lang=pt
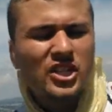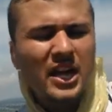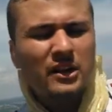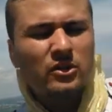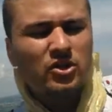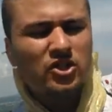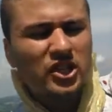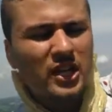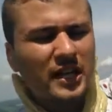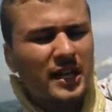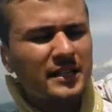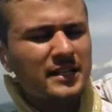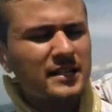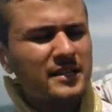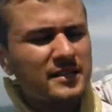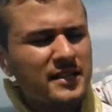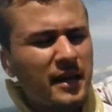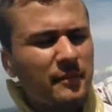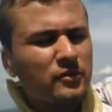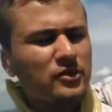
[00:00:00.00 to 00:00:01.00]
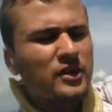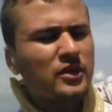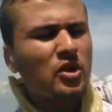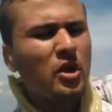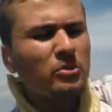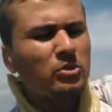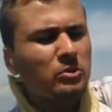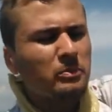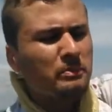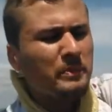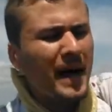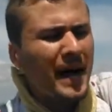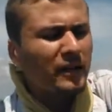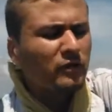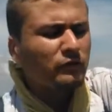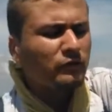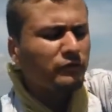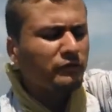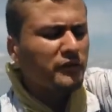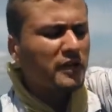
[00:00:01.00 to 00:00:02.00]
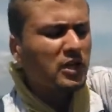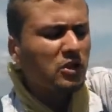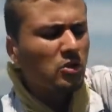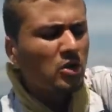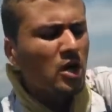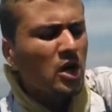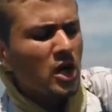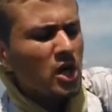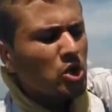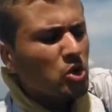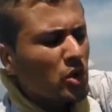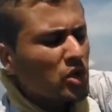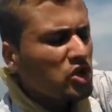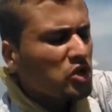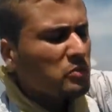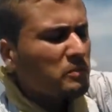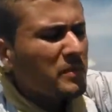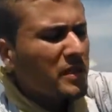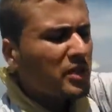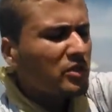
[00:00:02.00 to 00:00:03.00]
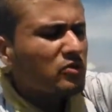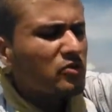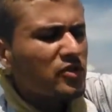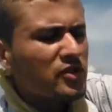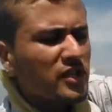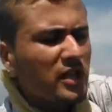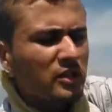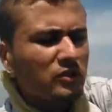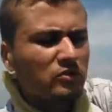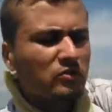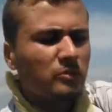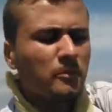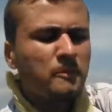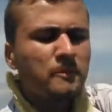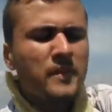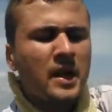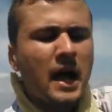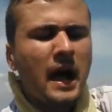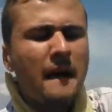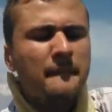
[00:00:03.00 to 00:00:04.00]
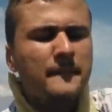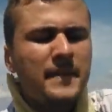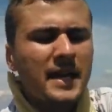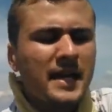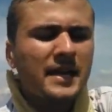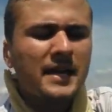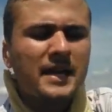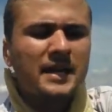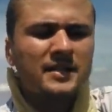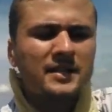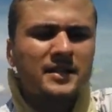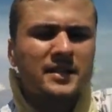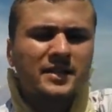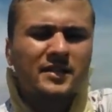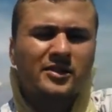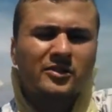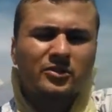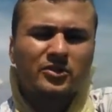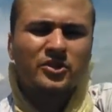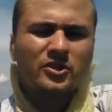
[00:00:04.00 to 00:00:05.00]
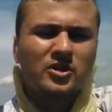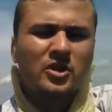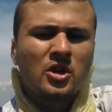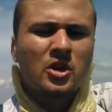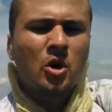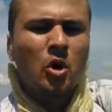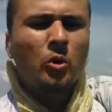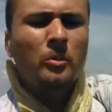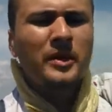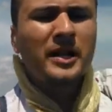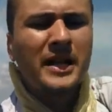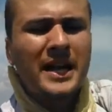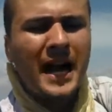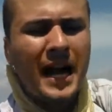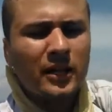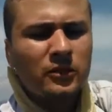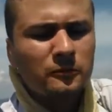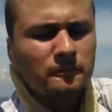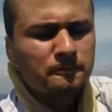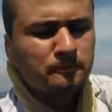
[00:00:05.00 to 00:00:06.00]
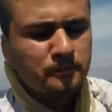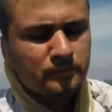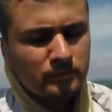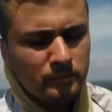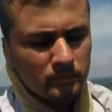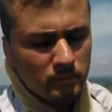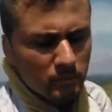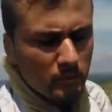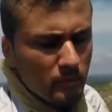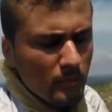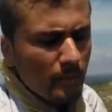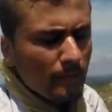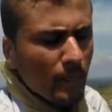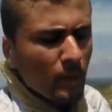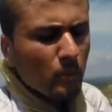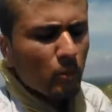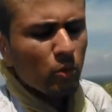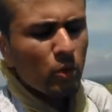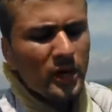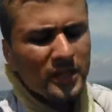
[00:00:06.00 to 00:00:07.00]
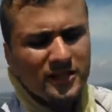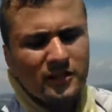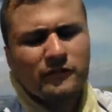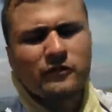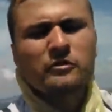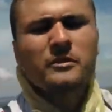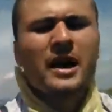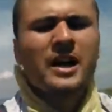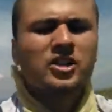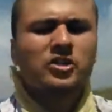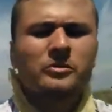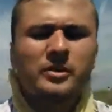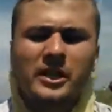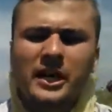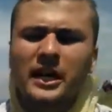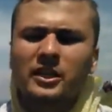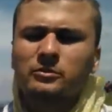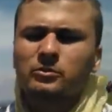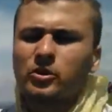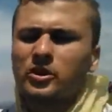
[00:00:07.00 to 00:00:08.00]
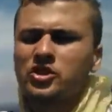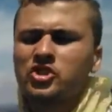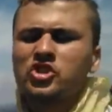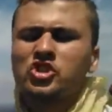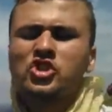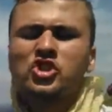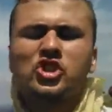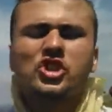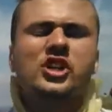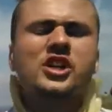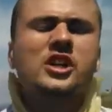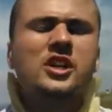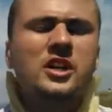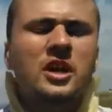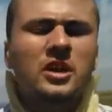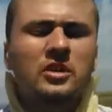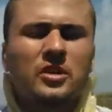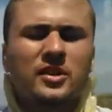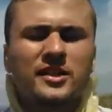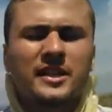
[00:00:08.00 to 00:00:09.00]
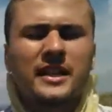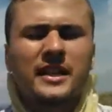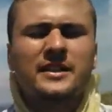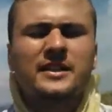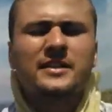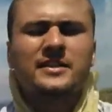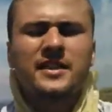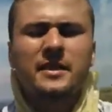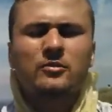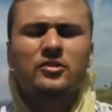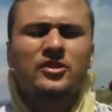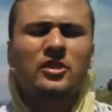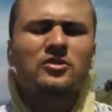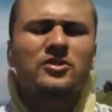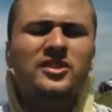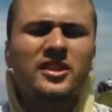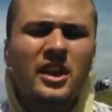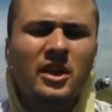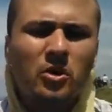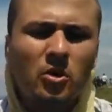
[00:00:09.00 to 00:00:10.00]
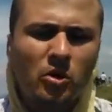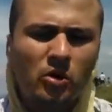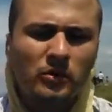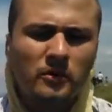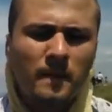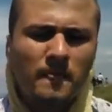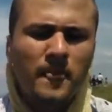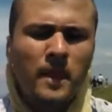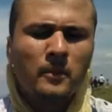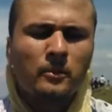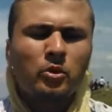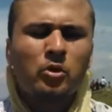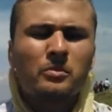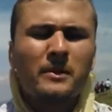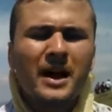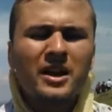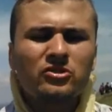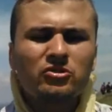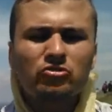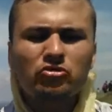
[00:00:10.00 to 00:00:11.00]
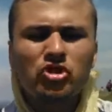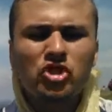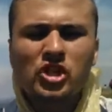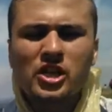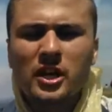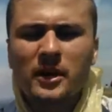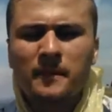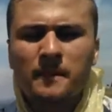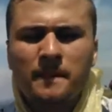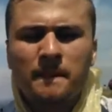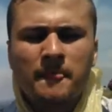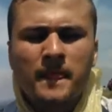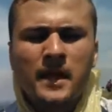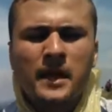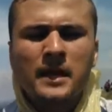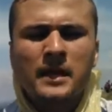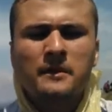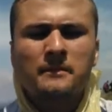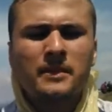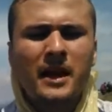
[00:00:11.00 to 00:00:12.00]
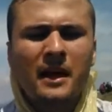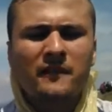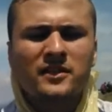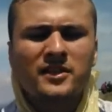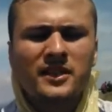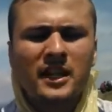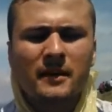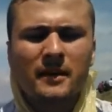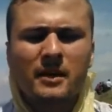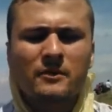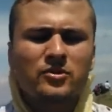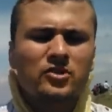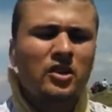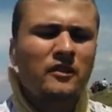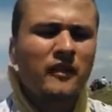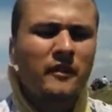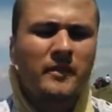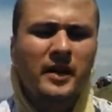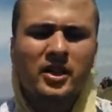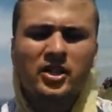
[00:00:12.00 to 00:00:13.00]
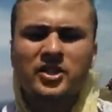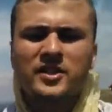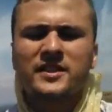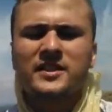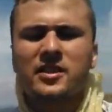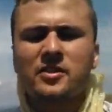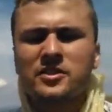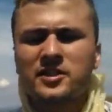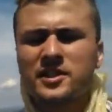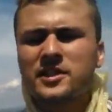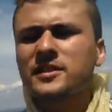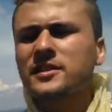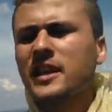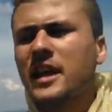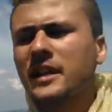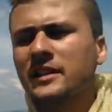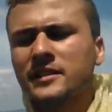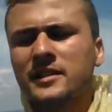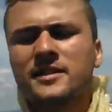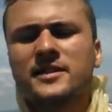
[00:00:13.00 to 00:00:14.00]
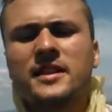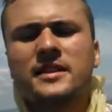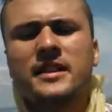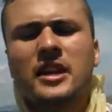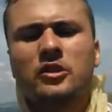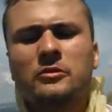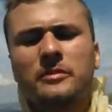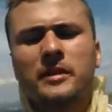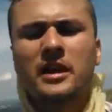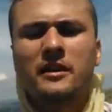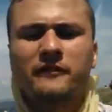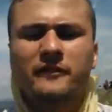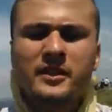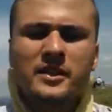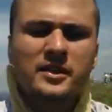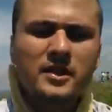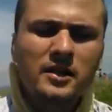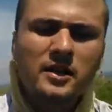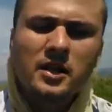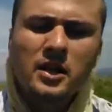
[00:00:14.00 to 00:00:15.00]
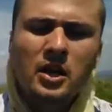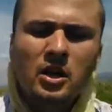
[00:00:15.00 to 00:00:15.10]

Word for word: já nós te agradecemos em nome do Pai, do Filho e do Espírito Santo. Amém, graças a Deus. Obrigado por essa filmagem, obrigado por este dia. Nós agradecemos ao Senhor por mais um dia. Em breve estaremos novamente, se Deus quiser, intercedendo pela vida.